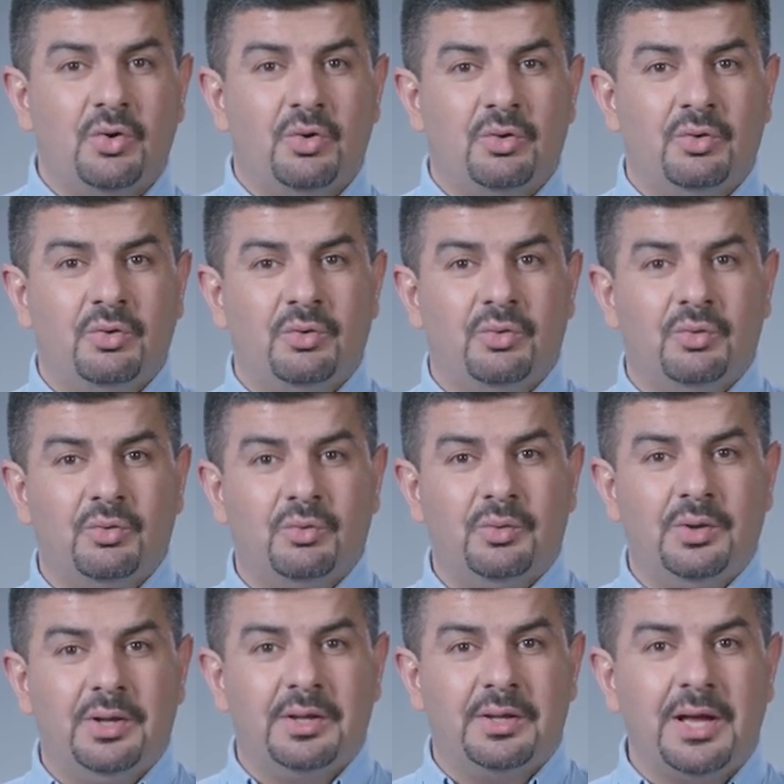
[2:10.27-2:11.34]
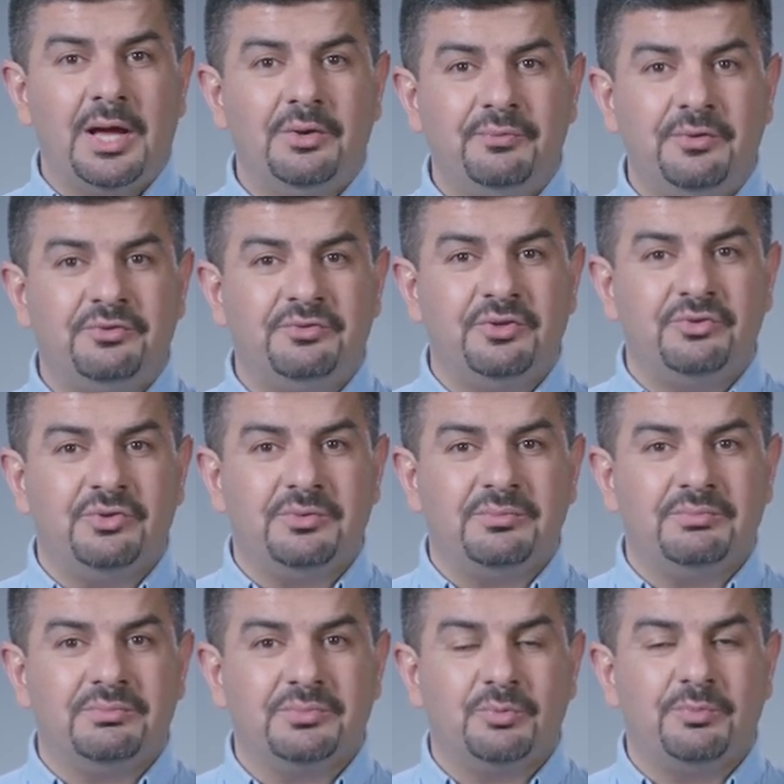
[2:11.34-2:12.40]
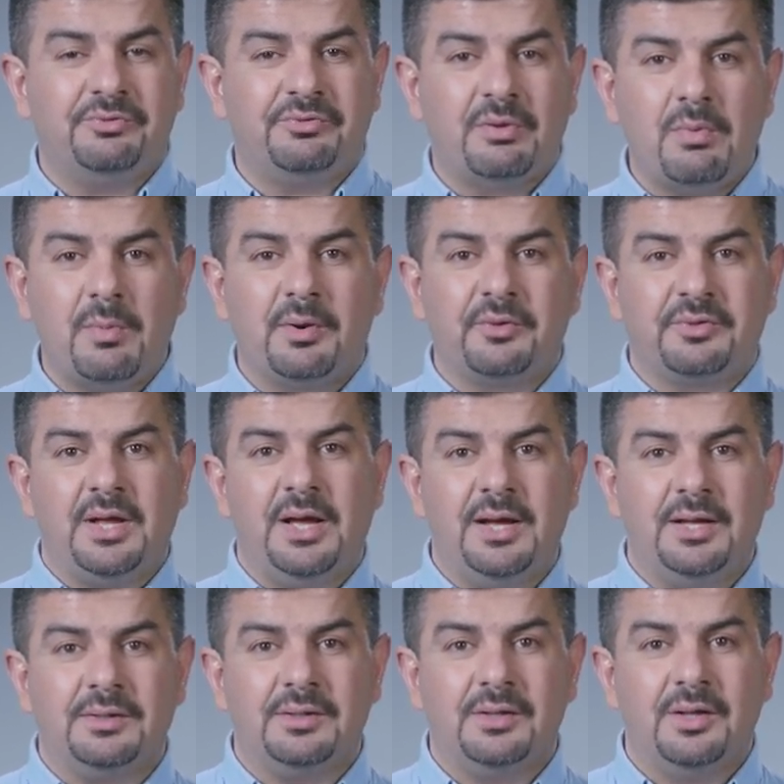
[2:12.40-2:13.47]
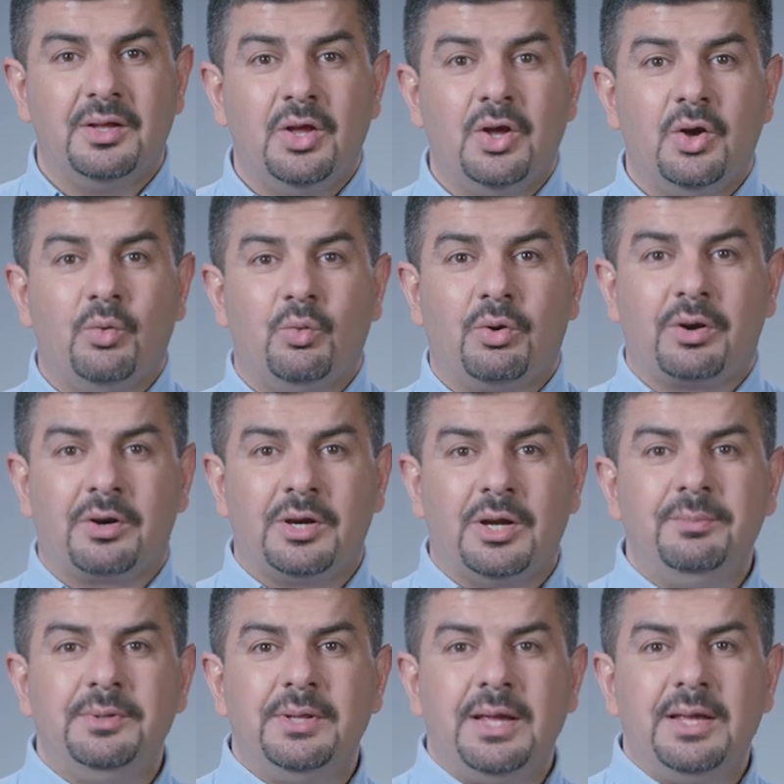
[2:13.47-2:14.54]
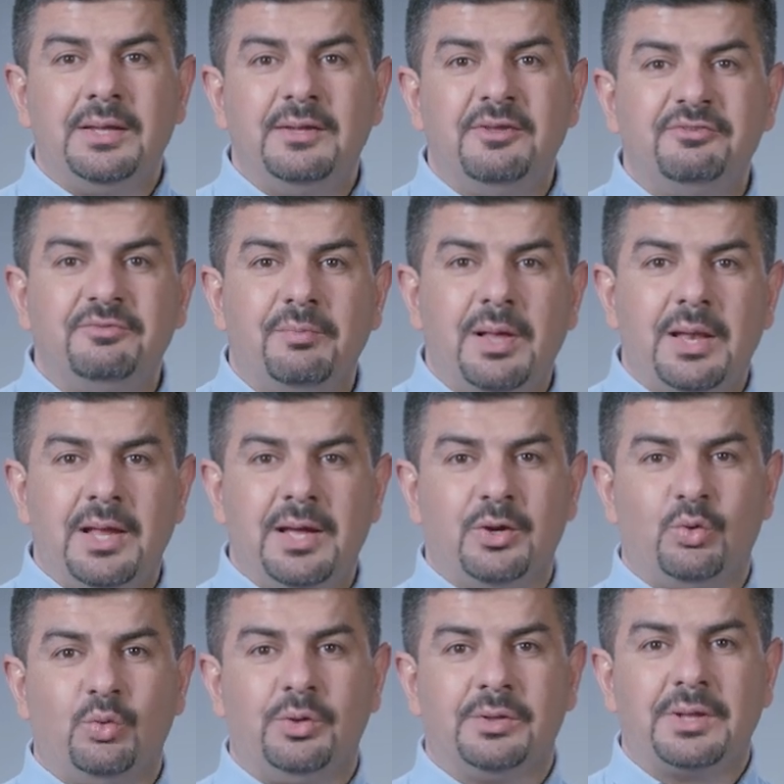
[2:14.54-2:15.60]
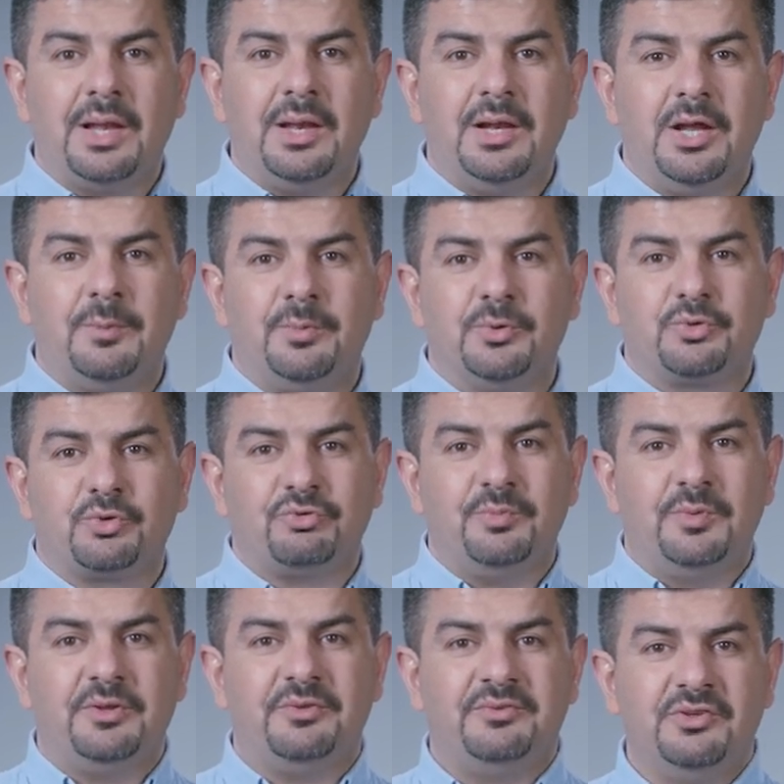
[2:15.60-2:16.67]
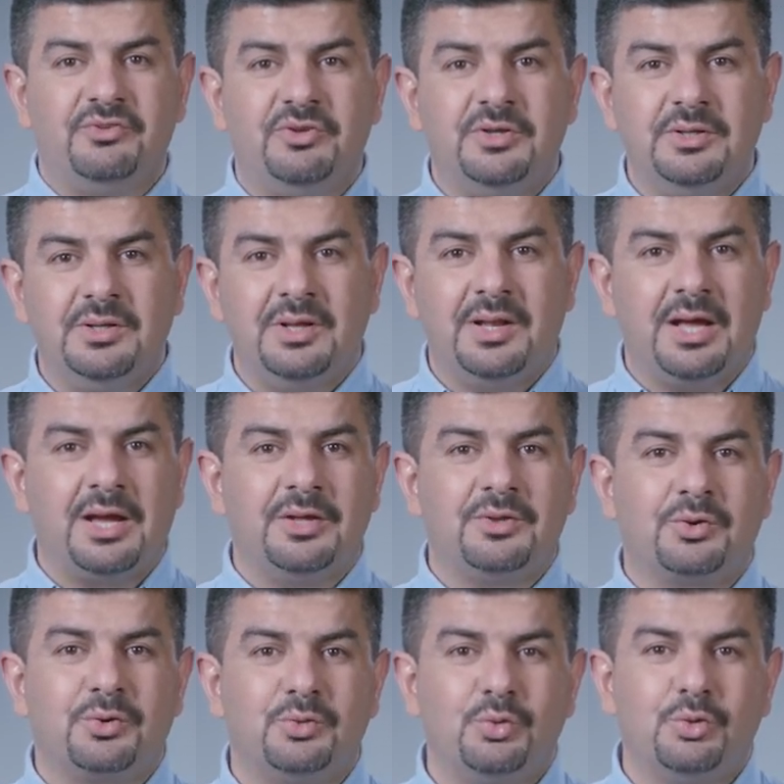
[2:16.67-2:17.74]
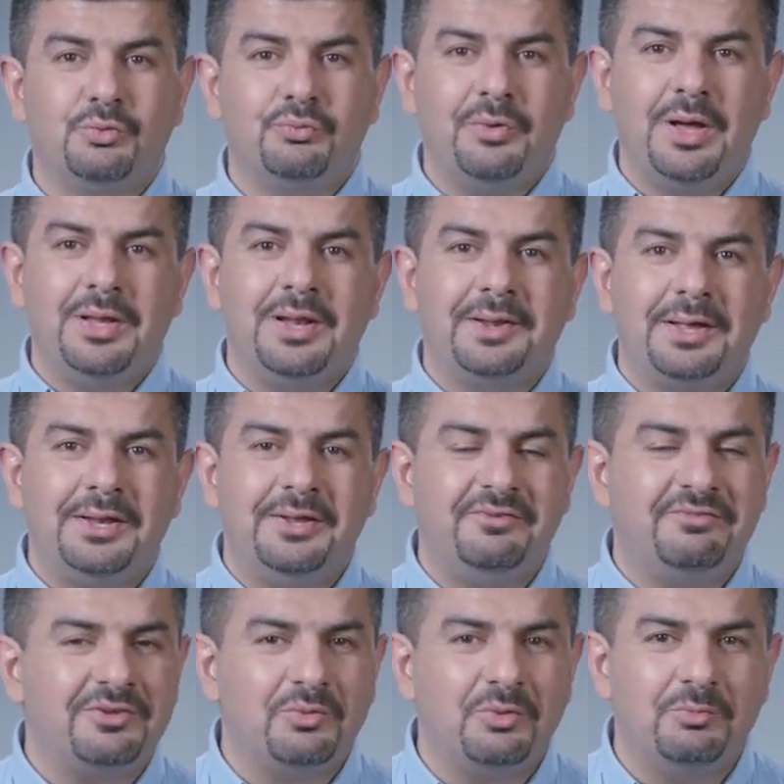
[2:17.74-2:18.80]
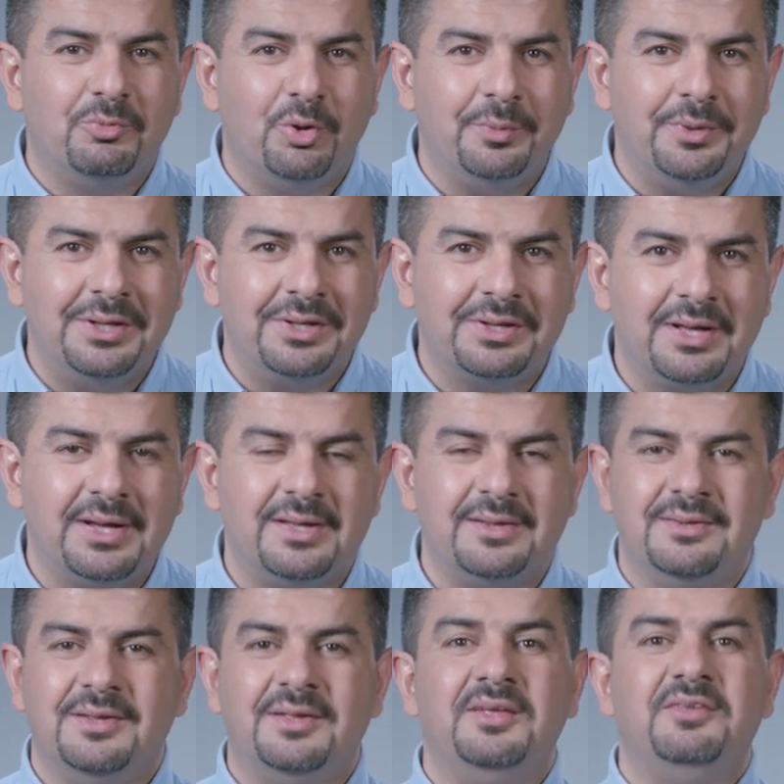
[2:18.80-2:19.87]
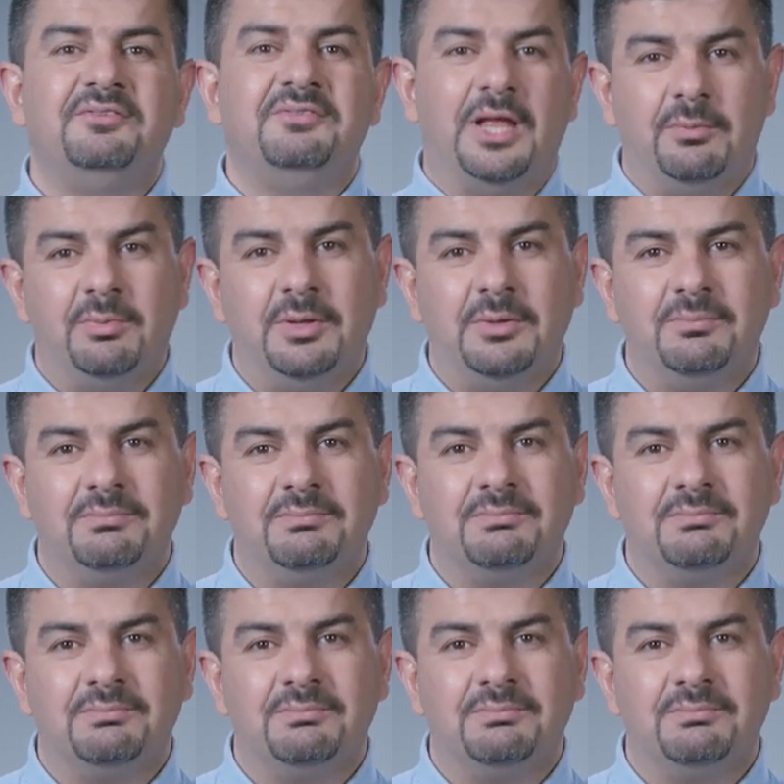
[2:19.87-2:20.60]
واللي كان في السجن بسبب الاضطهاد والرب دا يدز ملاك ويطلع بطرس من السجن لكن ردود فعل الكنيسة والمؤمنين كان سلبي